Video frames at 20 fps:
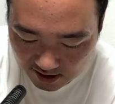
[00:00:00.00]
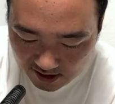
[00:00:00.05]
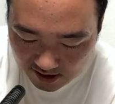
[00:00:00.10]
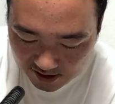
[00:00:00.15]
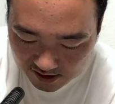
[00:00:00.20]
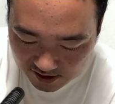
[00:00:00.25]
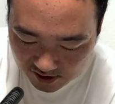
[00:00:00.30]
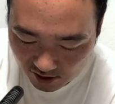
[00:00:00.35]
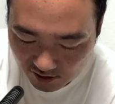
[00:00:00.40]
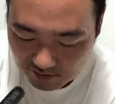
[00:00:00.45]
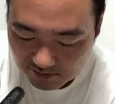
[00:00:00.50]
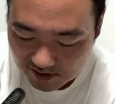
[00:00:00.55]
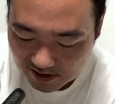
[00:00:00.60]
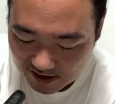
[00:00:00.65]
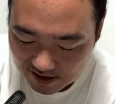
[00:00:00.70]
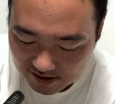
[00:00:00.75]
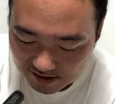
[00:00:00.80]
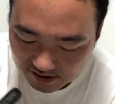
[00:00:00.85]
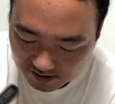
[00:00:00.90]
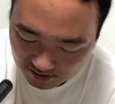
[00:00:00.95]
総務
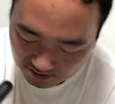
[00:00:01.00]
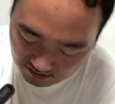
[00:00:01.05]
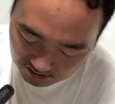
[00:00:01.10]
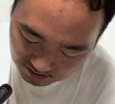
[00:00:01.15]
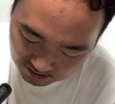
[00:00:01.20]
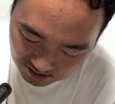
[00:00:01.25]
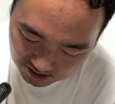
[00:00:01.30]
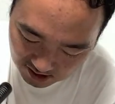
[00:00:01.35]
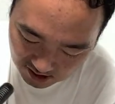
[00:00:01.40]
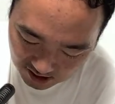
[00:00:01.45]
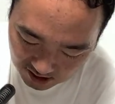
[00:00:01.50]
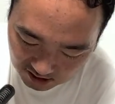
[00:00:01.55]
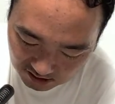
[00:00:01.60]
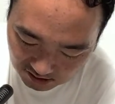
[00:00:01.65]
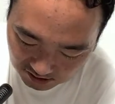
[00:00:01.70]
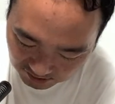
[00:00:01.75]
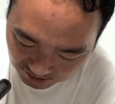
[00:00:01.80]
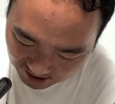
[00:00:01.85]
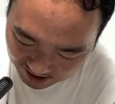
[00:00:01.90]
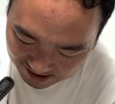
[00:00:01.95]
会長、こ
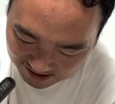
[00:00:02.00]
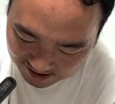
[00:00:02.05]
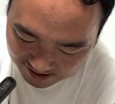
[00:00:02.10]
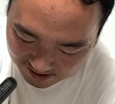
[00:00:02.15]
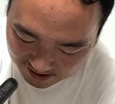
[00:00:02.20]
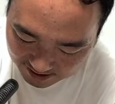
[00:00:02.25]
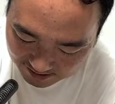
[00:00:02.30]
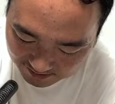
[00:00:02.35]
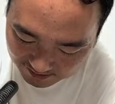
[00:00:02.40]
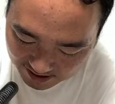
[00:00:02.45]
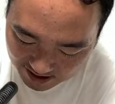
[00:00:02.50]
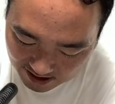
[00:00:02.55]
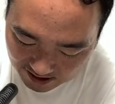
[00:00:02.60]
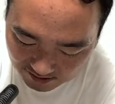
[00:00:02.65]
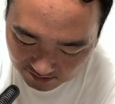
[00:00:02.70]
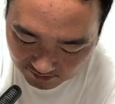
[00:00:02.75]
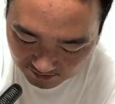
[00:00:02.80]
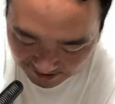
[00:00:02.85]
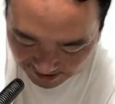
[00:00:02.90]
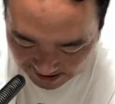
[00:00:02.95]
の発言は
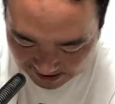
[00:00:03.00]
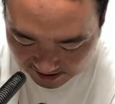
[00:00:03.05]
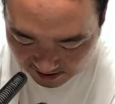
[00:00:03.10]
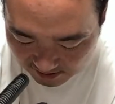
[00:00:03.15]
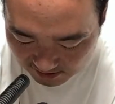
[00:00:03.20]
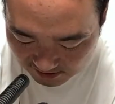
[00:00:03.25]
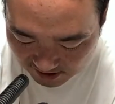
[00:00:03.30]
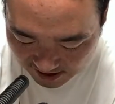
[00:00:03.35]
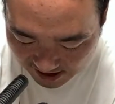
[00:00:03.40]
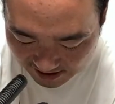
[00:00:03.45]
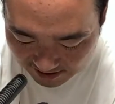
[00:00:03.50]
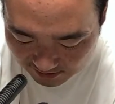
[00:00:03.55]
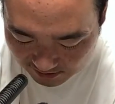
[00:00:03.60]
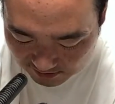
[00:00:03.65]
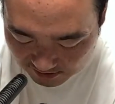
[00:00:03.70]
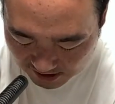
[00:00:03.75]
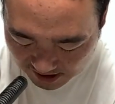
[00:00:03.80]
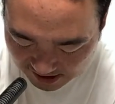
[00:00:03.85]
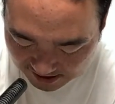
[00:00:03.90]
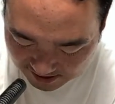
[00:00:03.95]
私の最後の
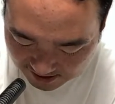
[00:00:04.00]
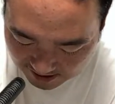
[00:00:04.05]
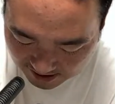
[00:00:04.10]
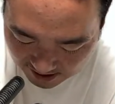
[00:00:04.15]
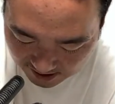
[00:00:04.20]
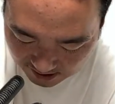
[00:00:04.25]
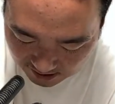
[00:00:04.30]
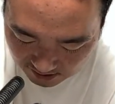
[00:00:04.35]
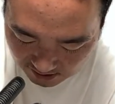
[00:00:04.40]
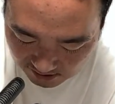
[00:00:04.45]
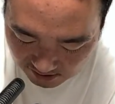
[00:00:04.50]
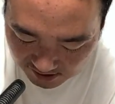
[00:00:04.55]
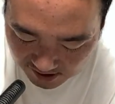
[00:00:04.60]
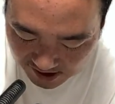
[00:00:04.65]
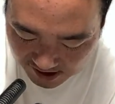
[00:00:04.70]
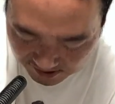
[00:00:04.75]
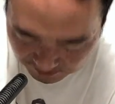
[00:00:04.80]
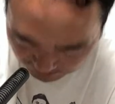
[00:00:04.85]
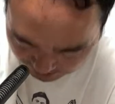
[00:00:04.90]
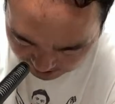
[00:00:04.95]
発言と
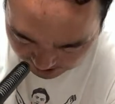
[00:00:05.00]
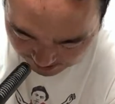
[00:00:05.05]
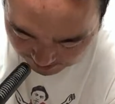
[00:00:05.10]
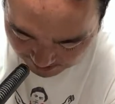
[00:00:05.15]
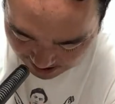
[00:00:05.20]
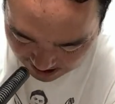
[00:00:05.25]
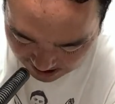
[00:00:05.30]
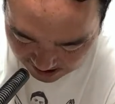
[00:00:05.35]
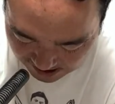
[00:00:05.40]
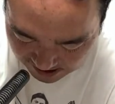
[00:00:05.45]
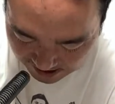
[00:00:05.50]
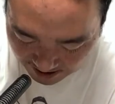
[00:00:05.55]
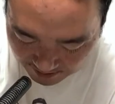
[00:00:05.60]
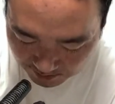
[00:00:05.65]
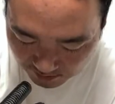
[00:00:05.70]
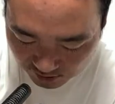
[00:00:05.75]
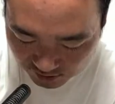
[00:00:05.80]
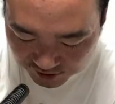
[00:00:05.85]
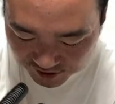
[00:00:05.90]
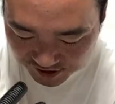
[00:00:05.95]
肝に銘じて
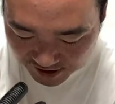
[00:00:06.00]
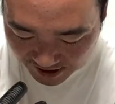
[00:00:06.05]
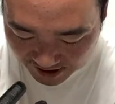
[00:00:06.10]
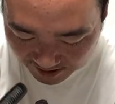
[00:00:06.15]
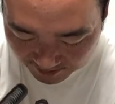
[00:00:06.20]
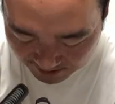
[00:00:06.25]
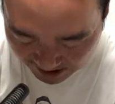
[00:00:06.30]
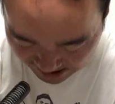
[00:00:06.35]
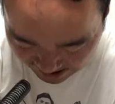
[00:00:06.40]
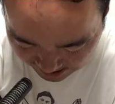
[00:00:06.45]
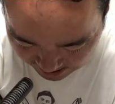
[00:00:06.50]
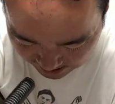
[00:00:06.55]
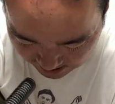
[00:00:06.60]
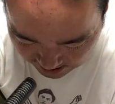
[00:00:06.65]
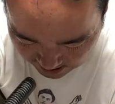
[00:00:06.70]
申し上げます。